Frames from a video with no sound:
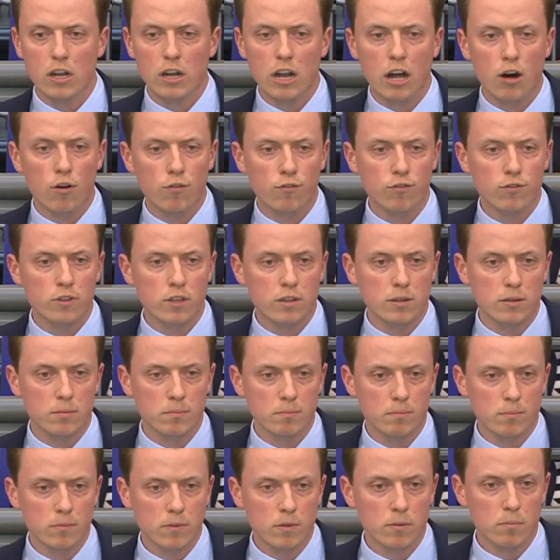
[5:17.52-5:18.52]
laufen die
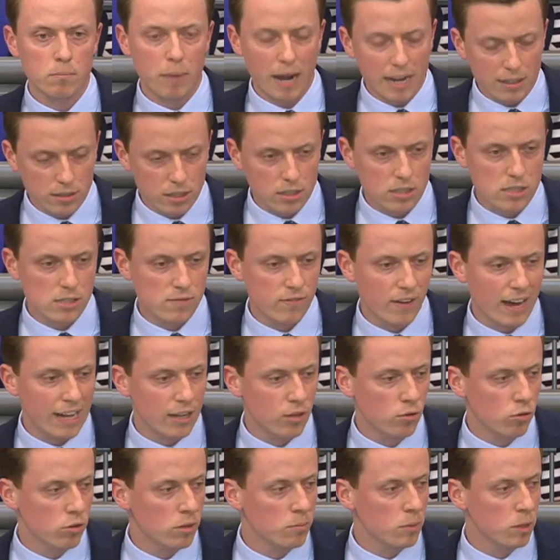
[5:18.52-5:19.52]

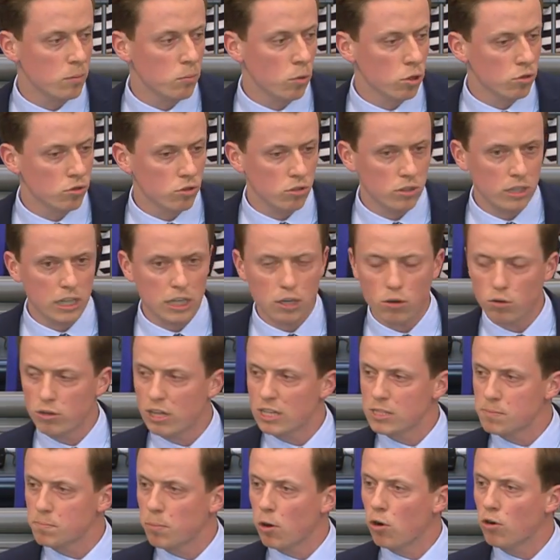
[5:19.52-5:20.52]
Beitrittsverhandlungen mit Montenegro.
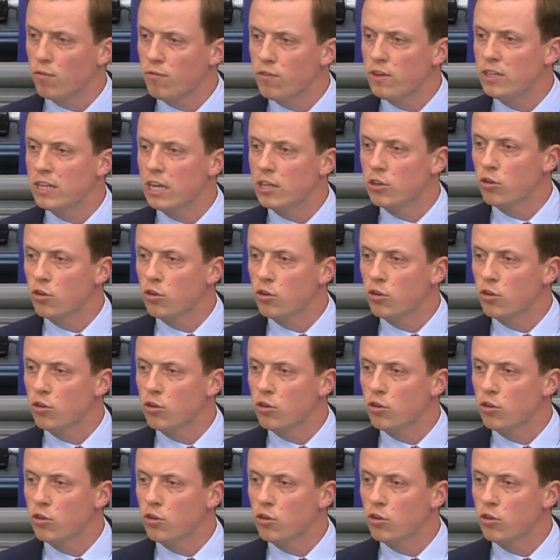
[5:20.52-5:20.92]
Das braucht wieder